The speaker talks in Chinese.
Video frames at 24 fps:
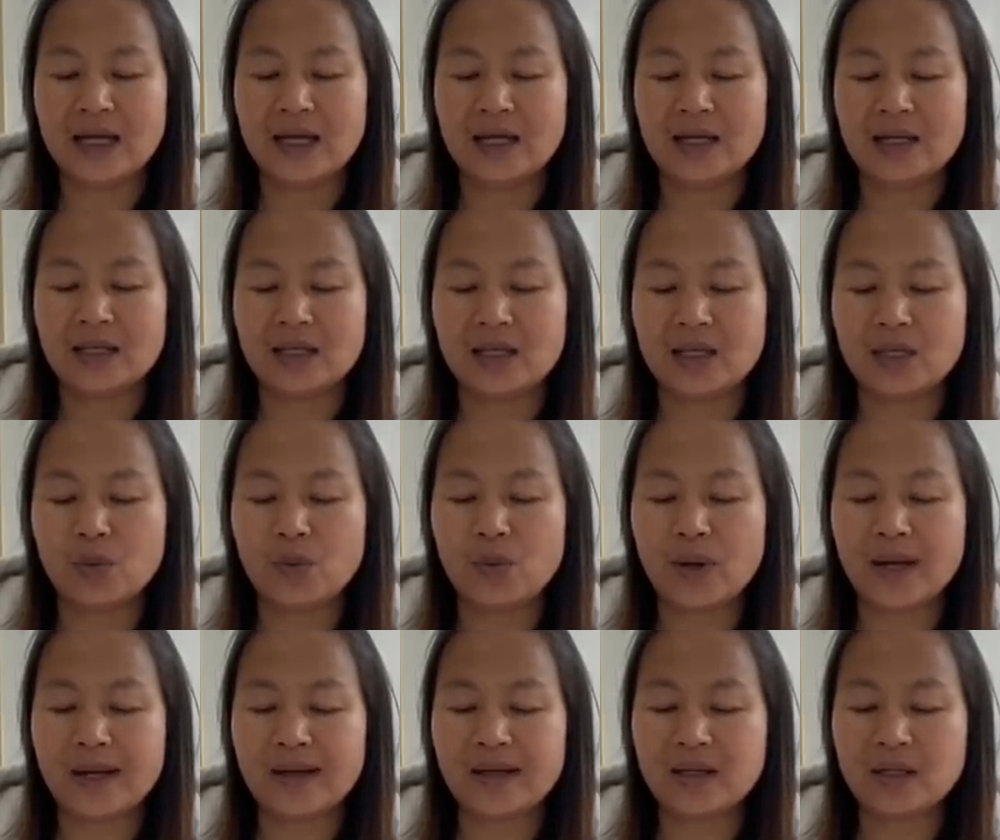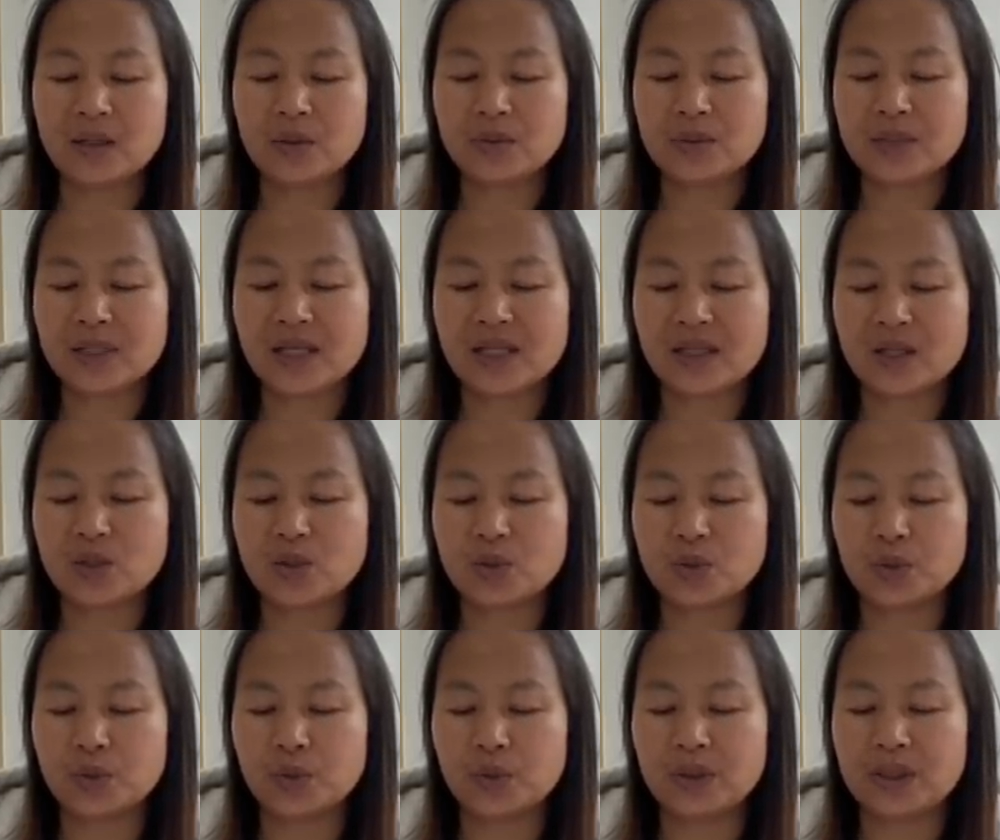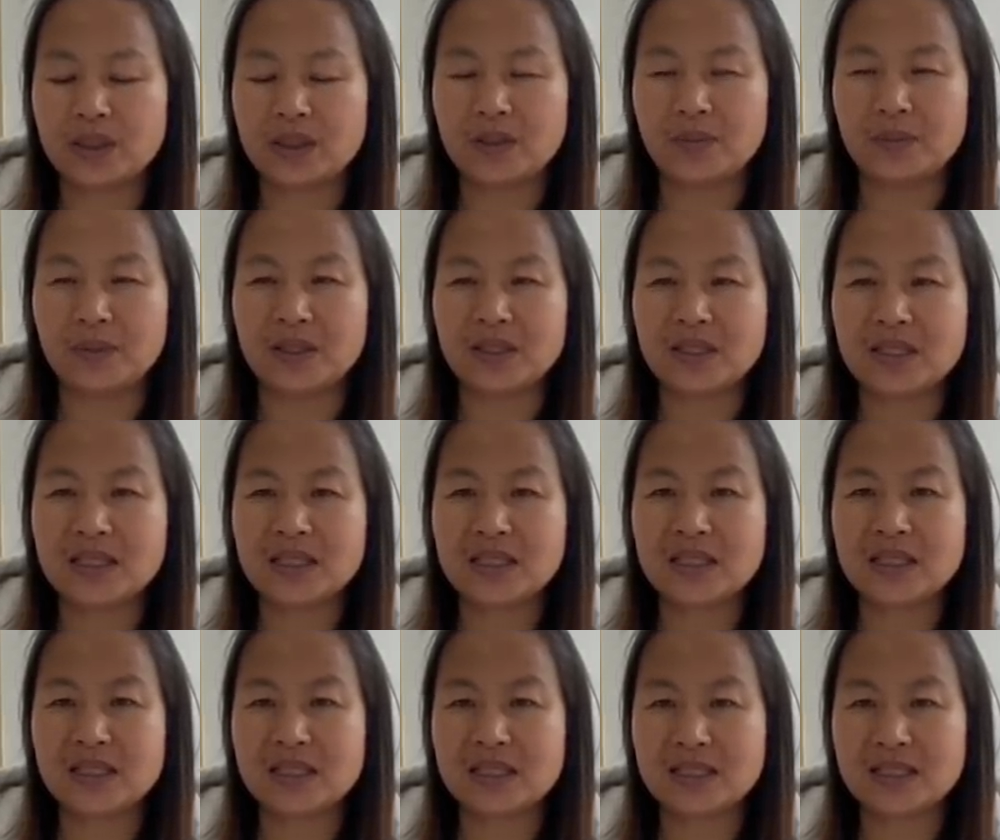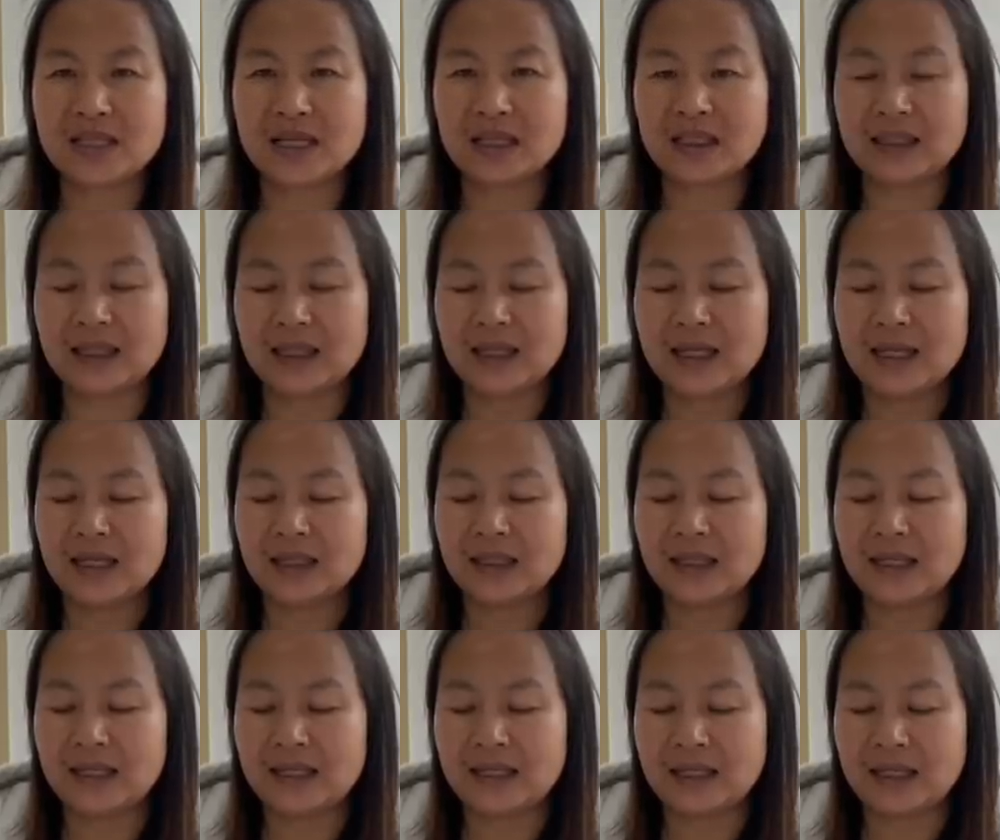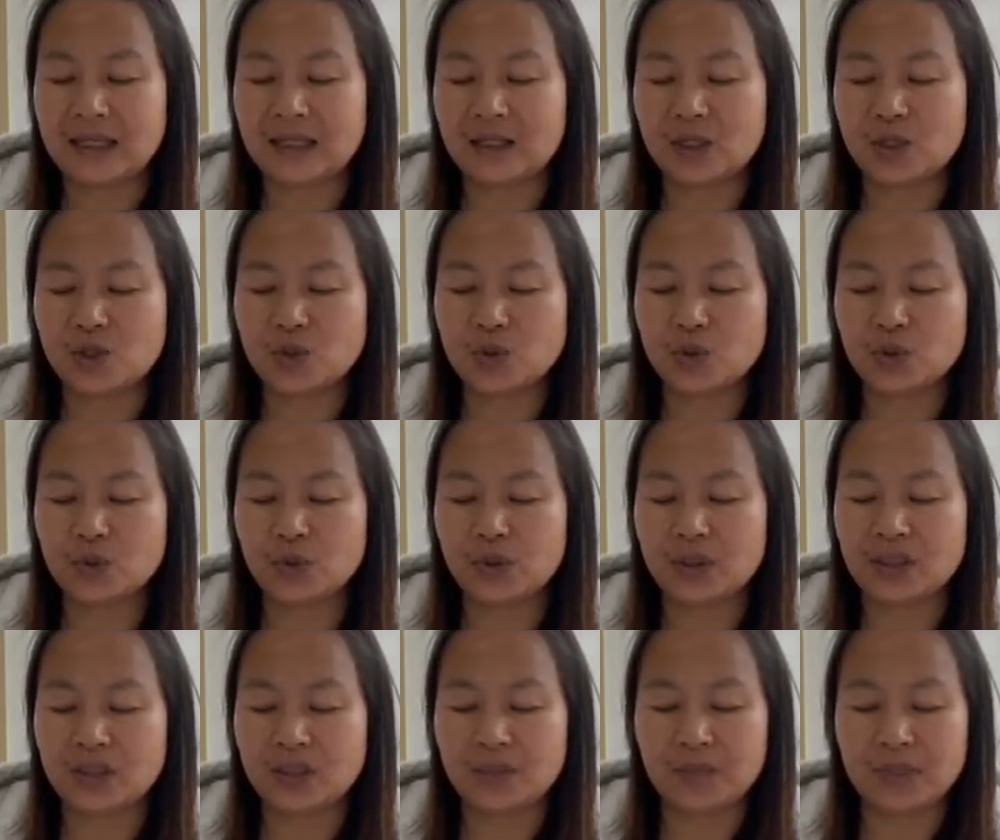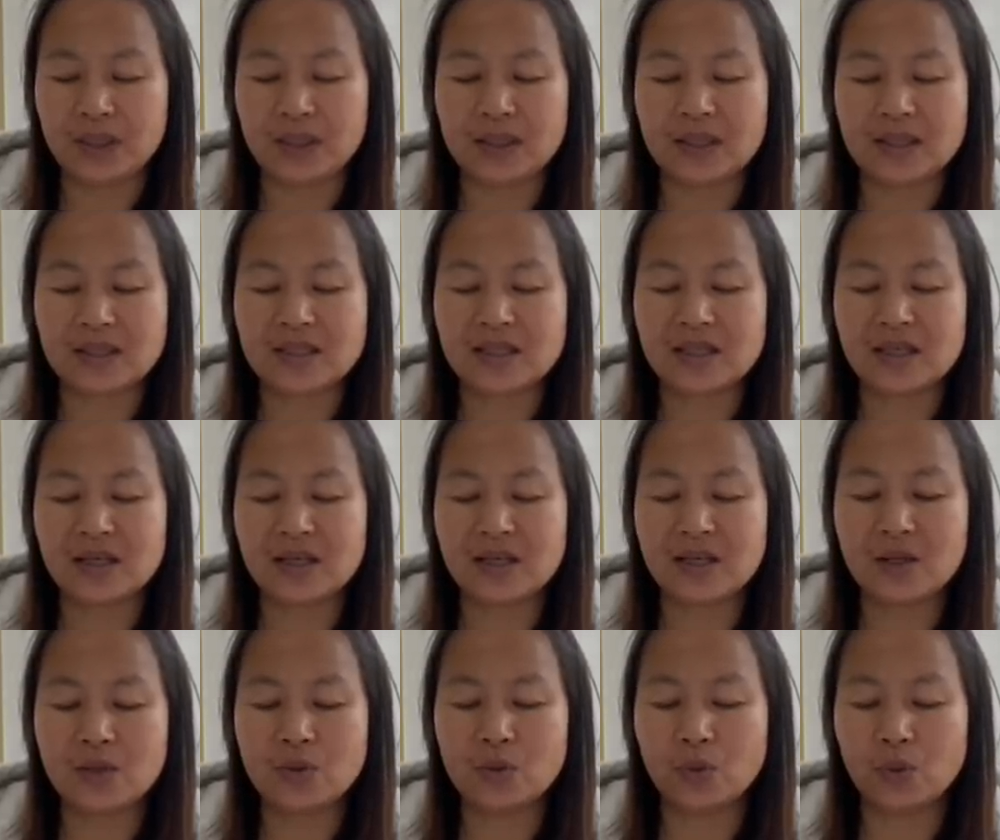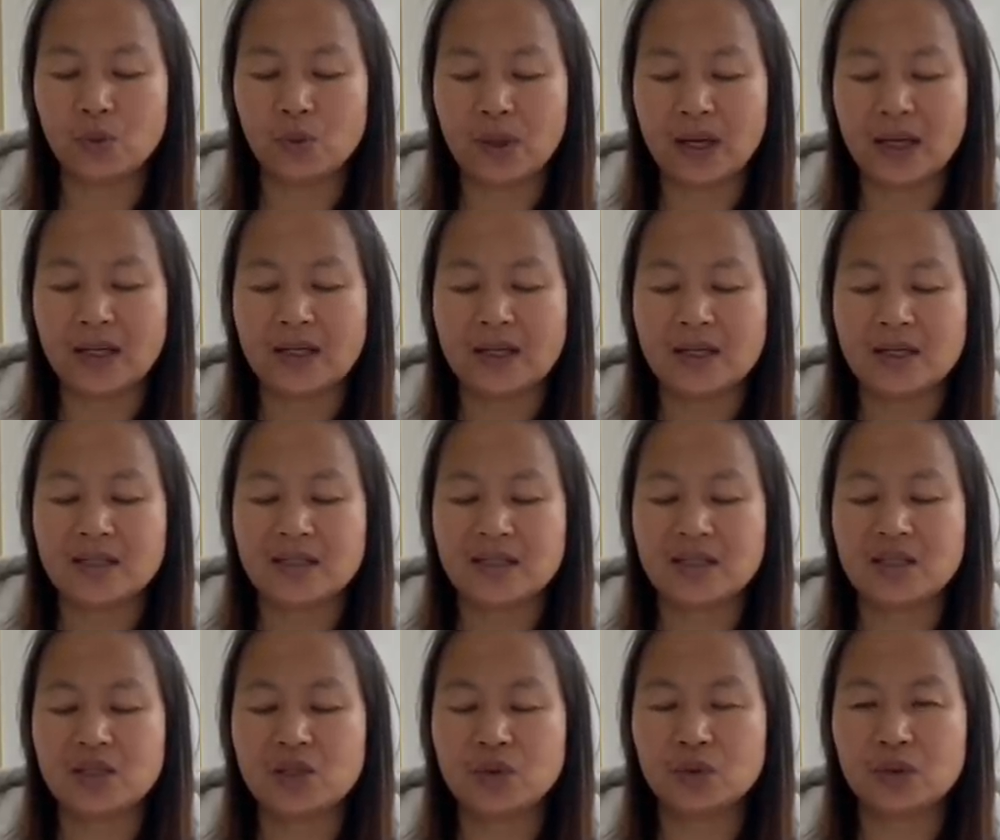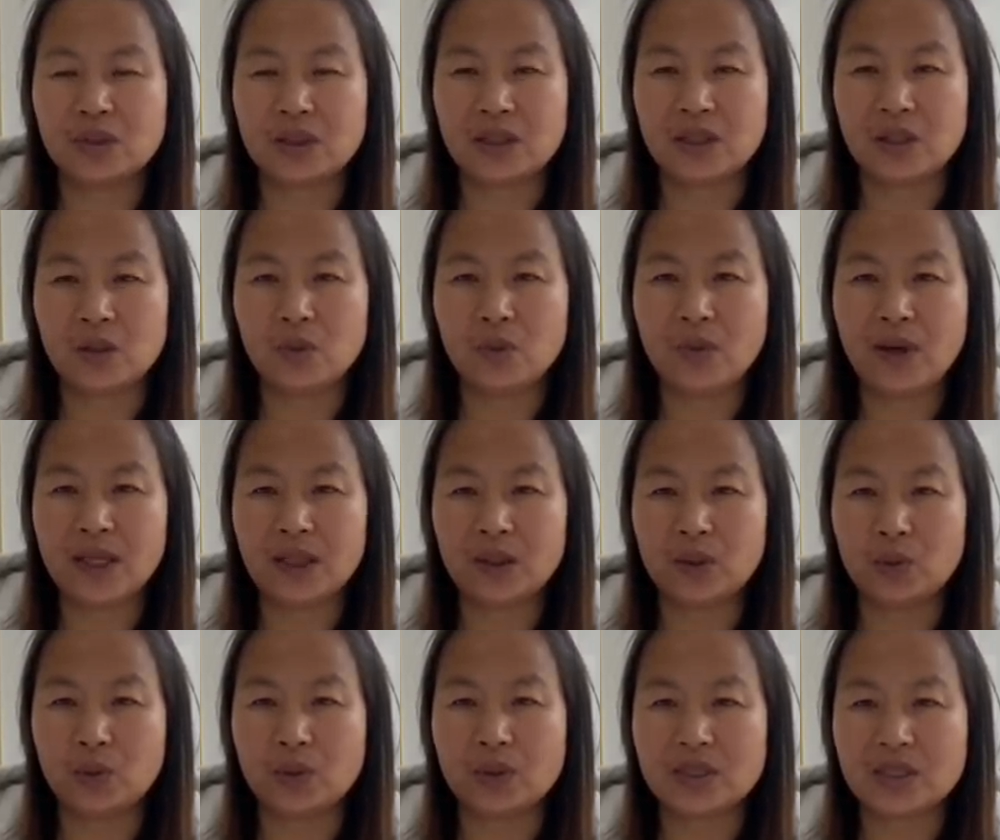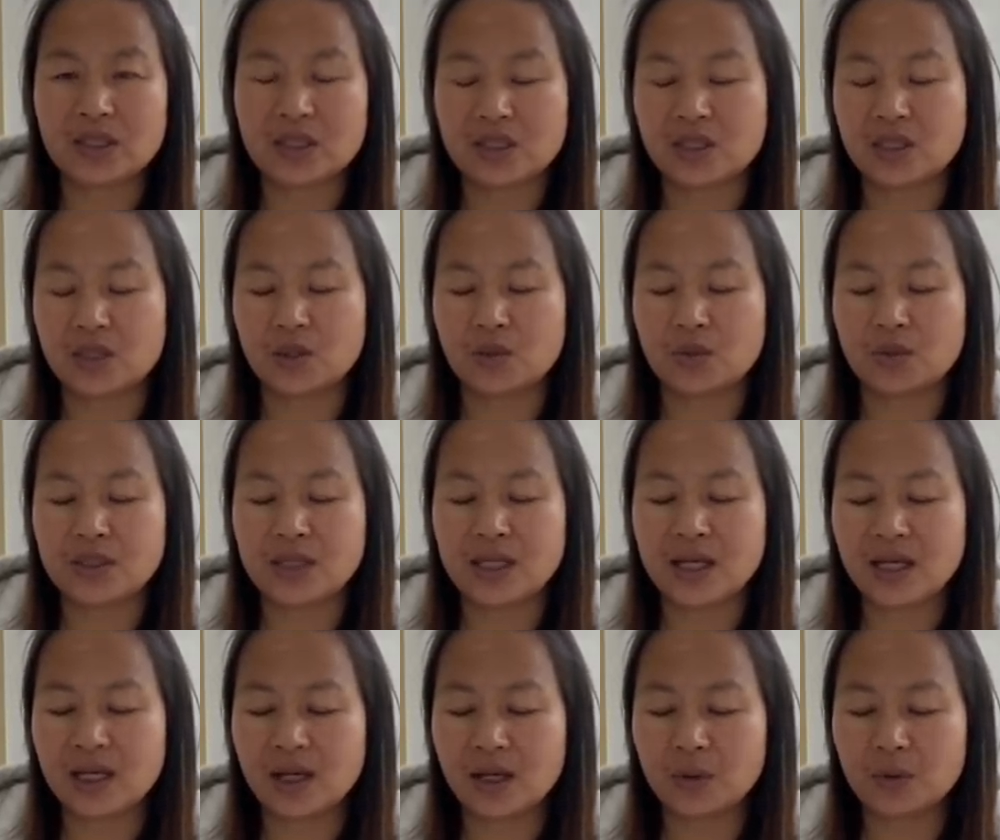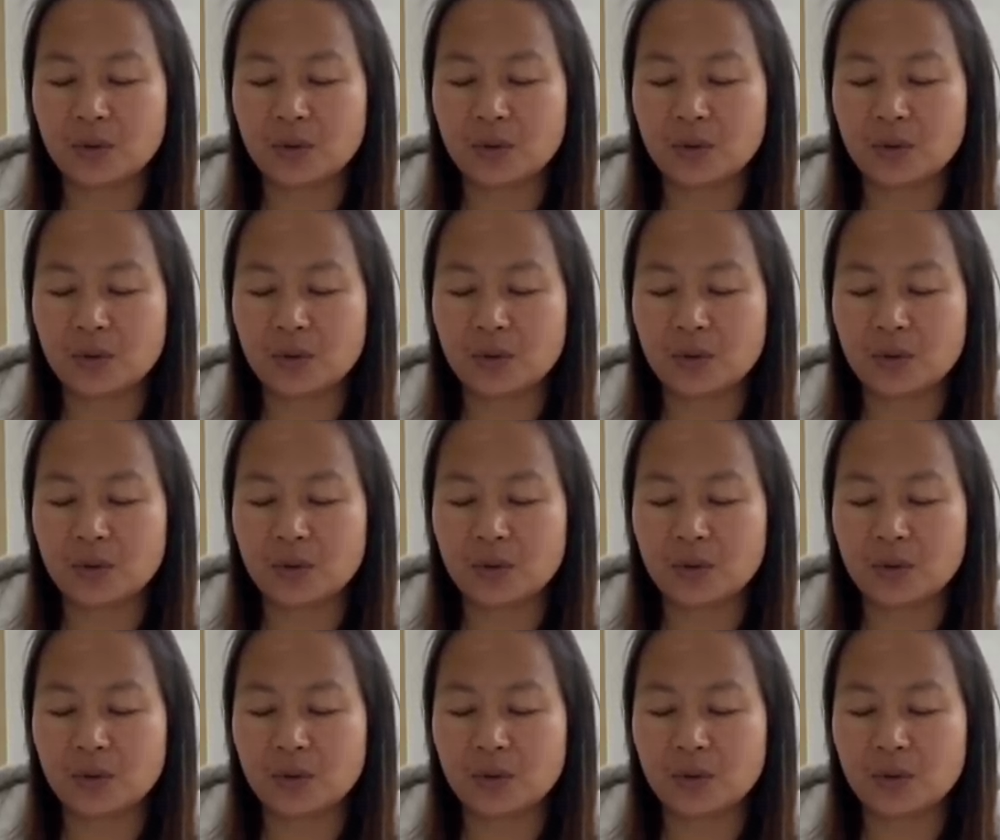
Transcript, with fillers: 一万六千的中国移民。事实上呢，那年的中国移民呢是六万，其中的一万多是持有香港护